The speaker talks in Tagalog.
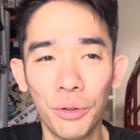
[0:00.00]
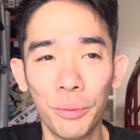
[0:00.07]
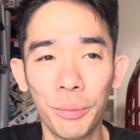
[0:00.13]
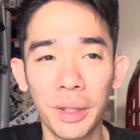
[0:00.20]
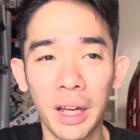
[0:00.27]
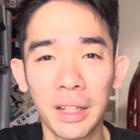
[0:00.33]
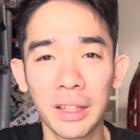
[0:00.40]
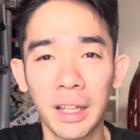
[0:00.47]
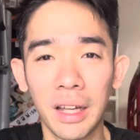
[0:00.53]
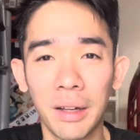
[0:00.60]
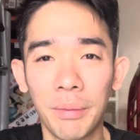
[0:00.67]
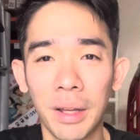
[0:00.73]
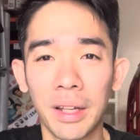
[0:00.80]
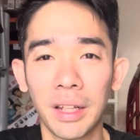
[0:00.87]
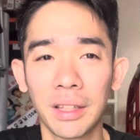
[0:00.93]
umiyak na,
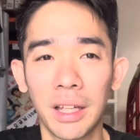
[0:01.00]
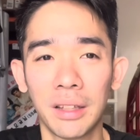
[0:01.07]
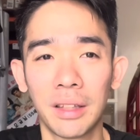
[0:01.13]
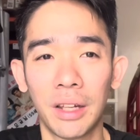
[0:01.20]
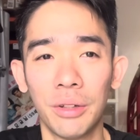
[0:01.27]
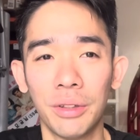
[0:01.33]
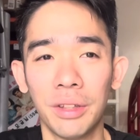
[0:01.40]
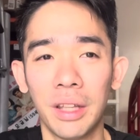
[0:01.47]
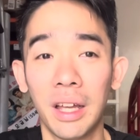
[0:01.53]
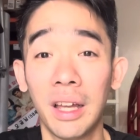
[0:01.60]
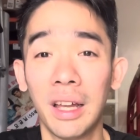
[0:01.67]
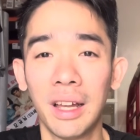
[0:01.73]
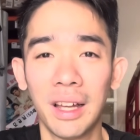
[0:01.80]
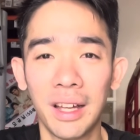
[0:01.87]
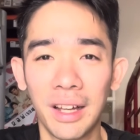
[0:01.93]
parang nagtatalon na.
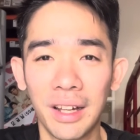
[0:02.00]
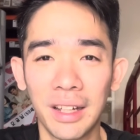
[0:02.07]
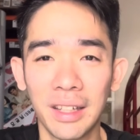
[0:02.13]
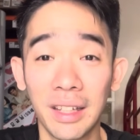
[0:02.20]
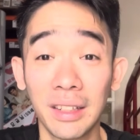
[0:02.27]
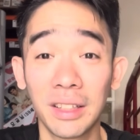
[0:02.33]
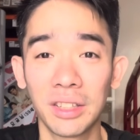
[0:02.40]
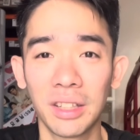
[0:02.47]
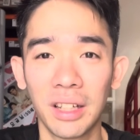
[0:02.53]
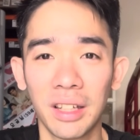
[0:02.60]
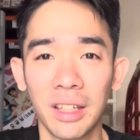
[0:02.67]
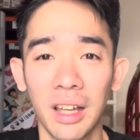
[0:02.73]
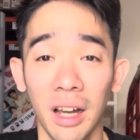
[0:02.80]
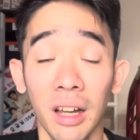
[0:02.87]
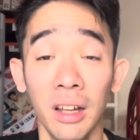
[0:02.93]
Iyak na siya ng
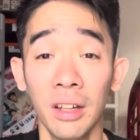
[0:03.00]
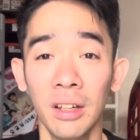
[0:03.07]
iyak.